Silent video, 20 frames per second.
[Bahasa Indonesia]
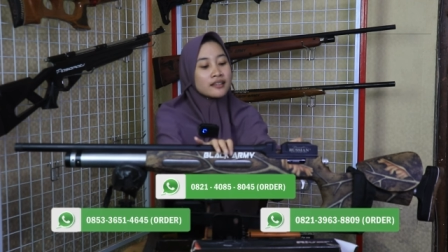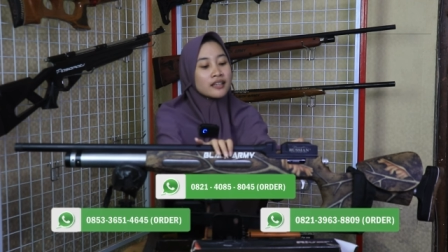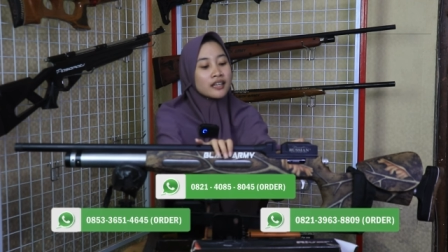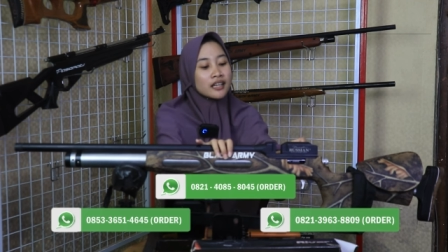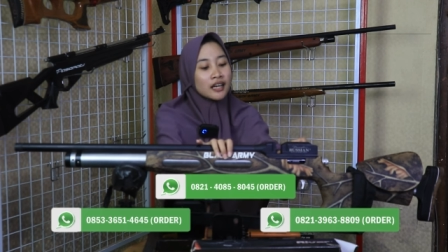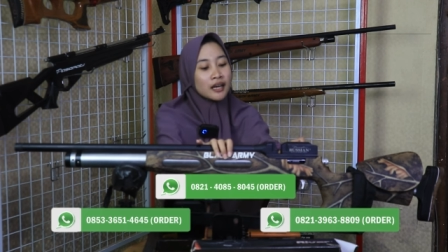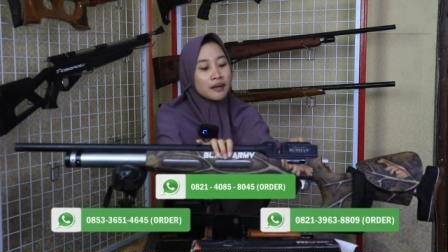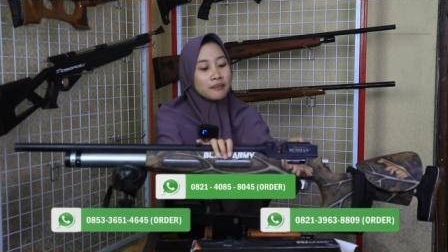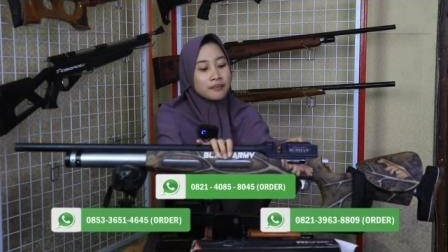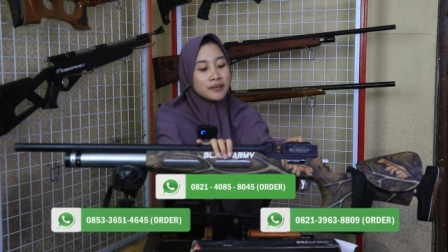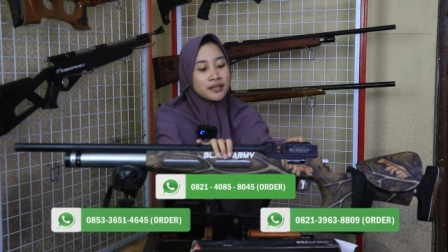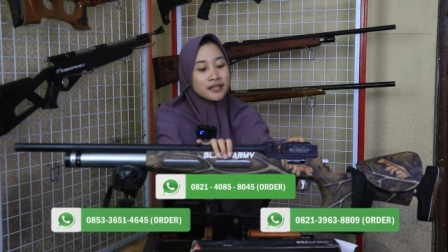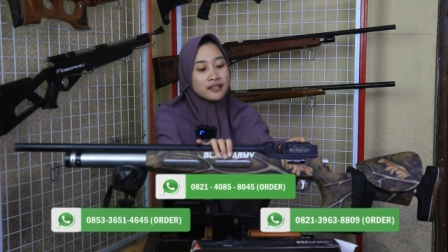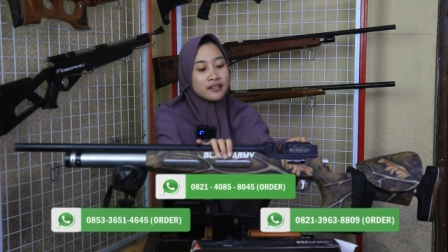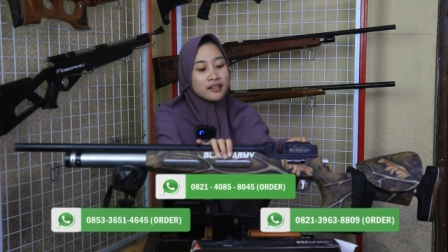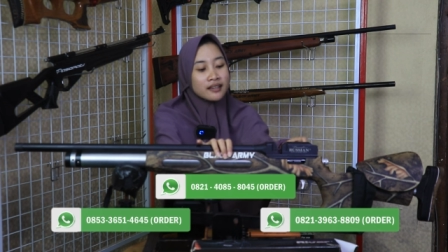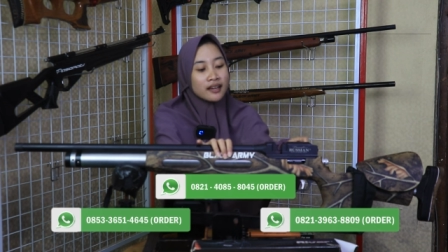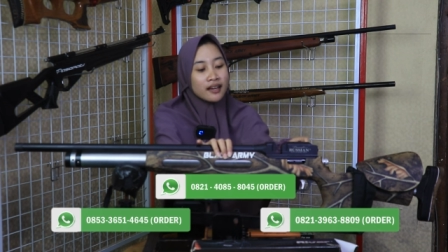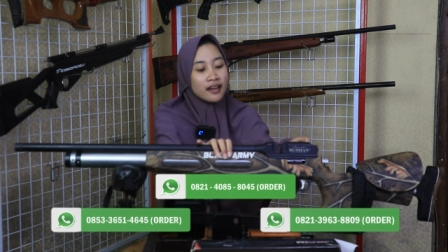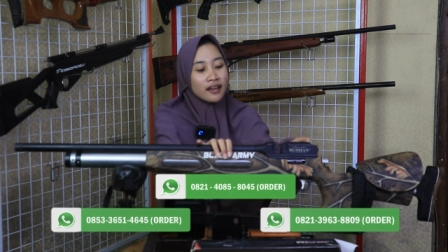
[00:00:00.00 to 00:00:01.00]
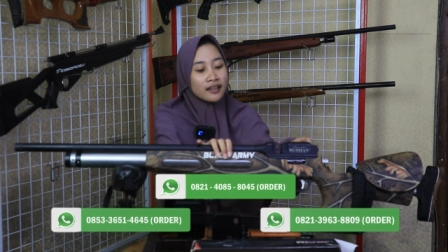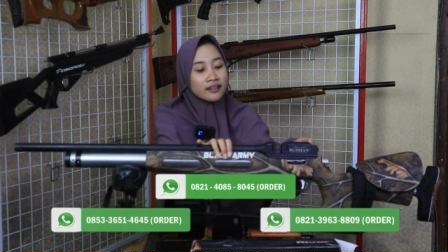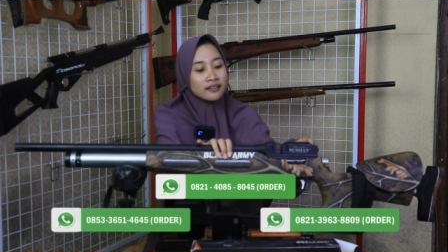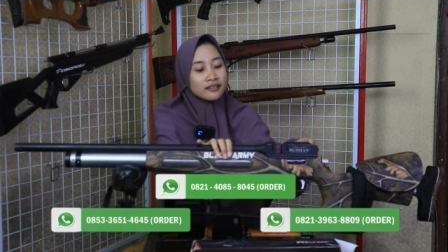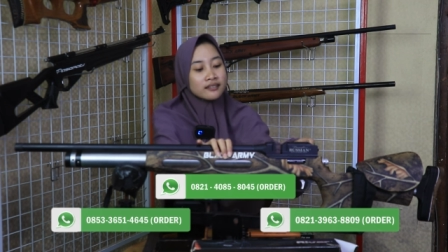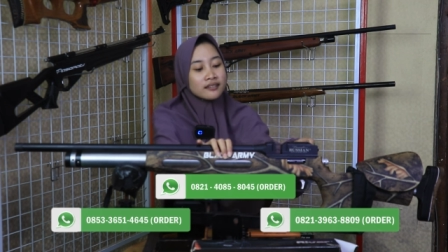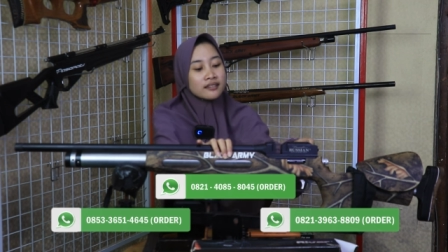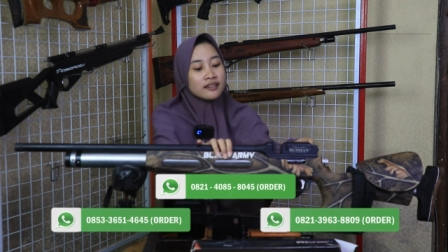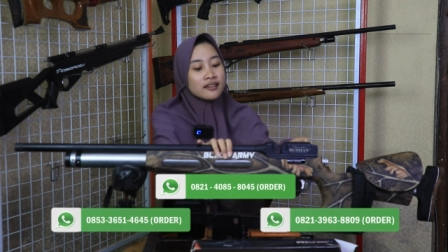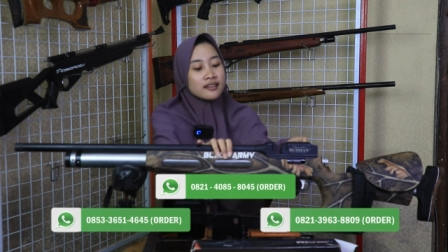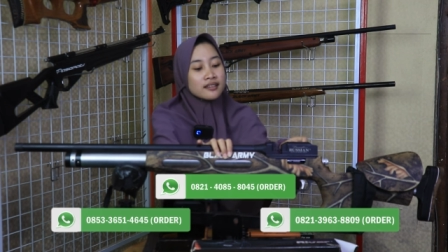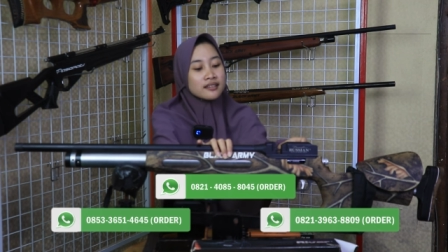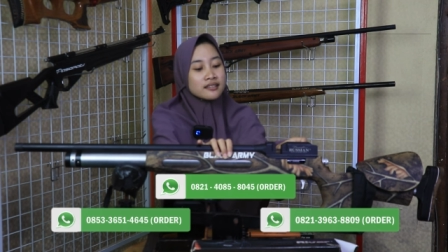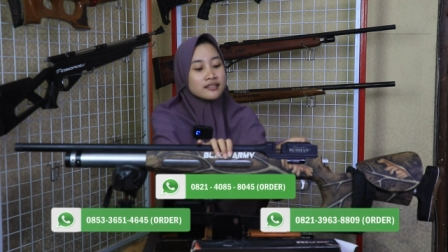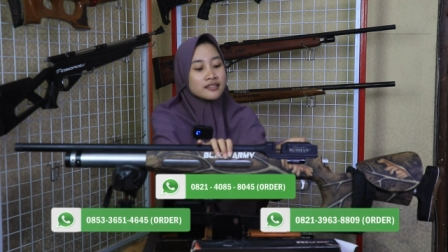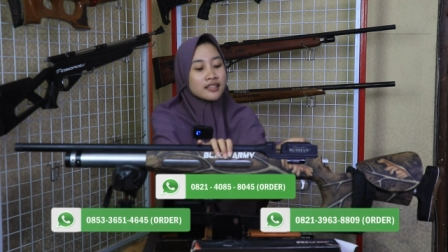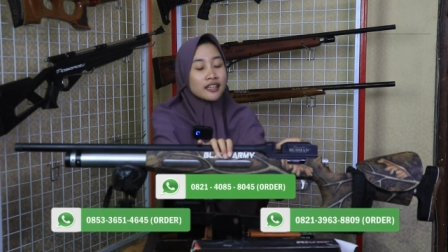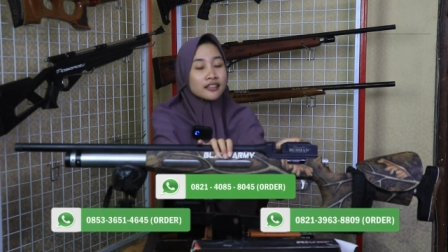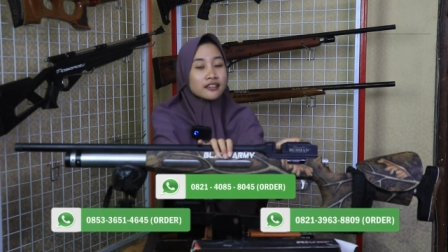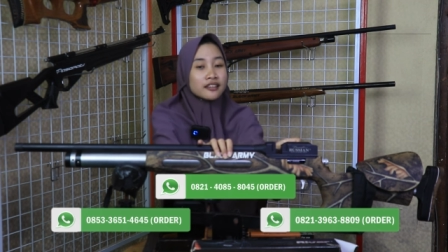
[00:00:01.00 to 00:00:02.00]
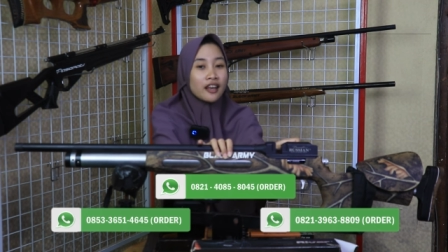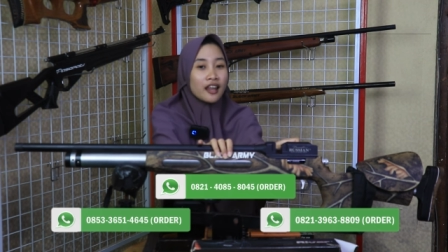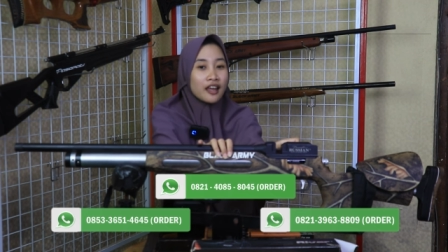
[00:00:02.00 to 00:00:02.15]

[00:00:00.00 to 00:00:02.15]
dilengkapi dengan side